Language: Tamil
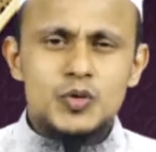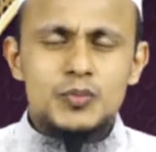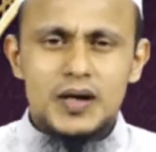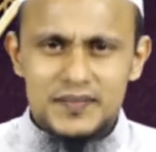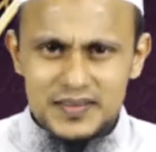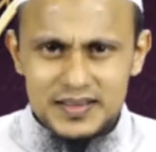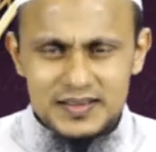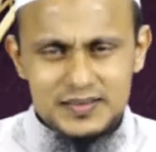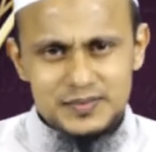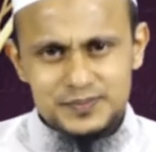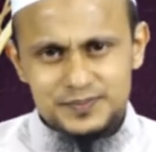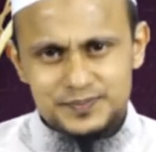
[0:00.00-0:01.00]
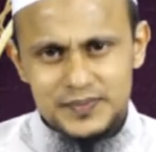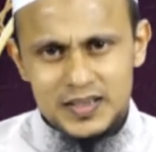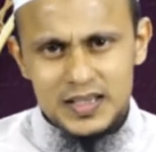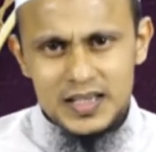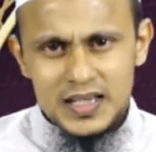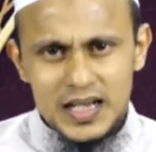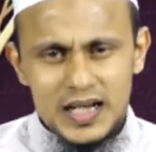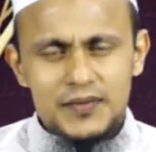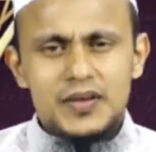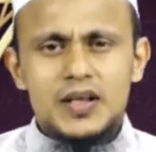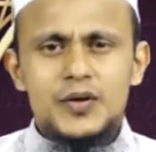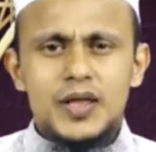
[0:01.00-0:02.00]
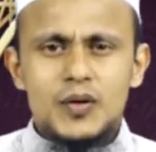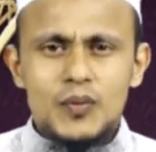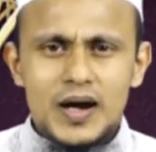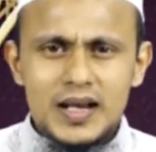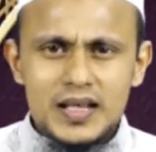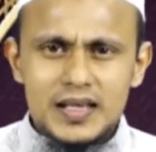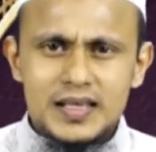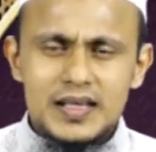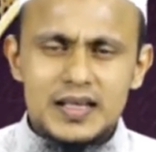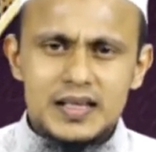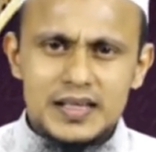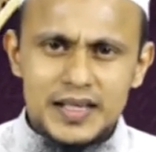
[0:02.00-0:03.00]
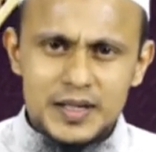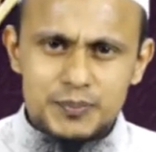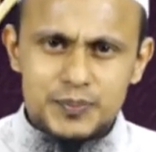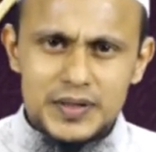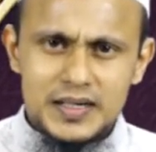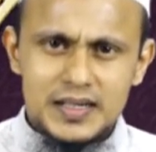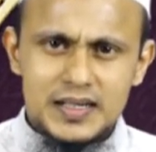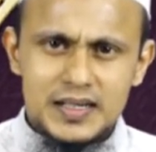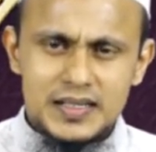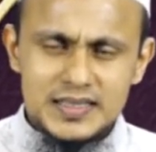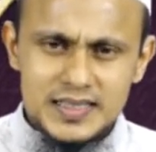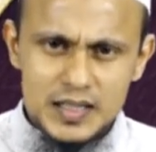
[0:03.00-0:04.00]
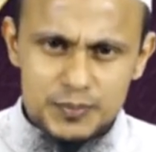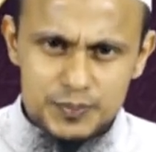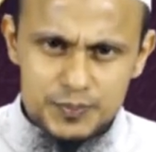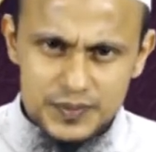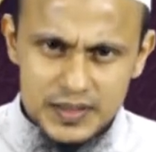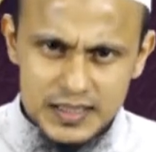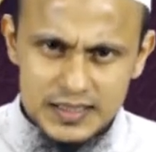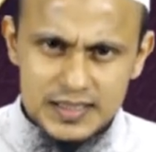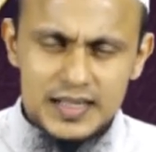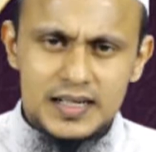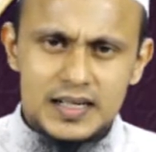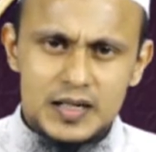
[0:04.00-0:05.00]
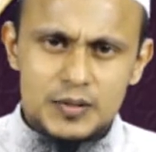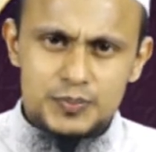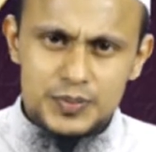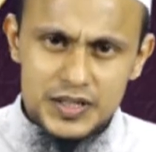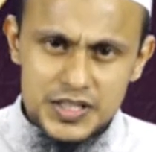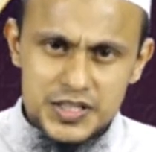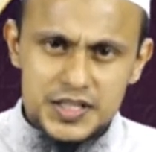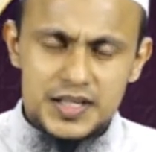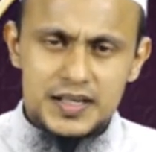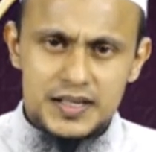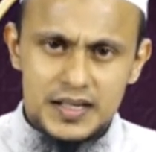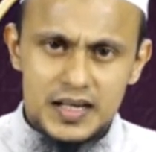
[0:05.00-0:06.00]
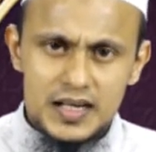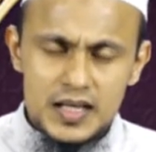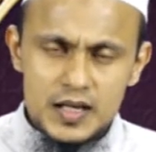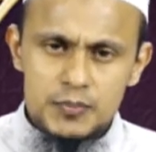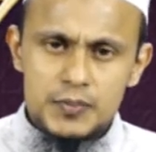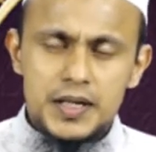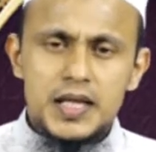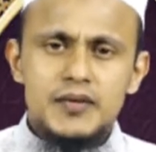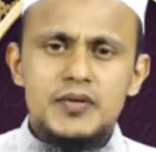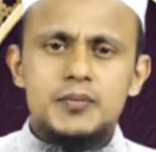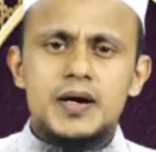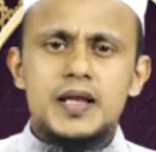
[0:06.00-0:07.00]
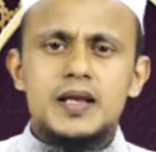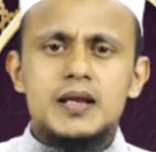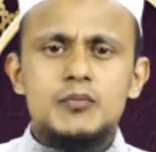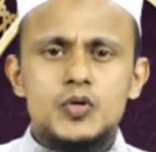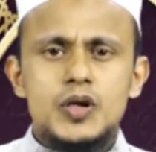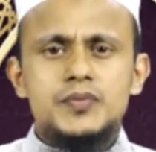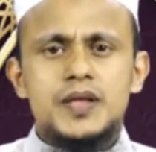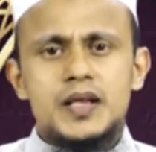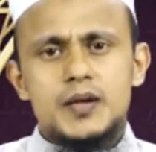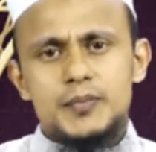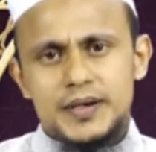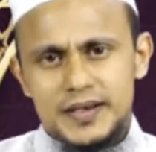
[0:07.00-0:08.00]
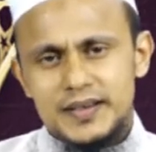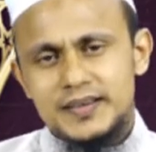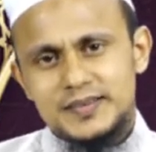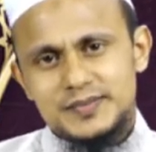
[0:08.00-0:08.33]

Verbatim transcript: முன்மாதிரி அவர்களுடைய வாழ்க்கையில் ஏற்பட்ட சில கட்டங்கள் பிரச்சனைகள் மனைவிமார்கள் மூலம் தீர்க்கப்பட்டன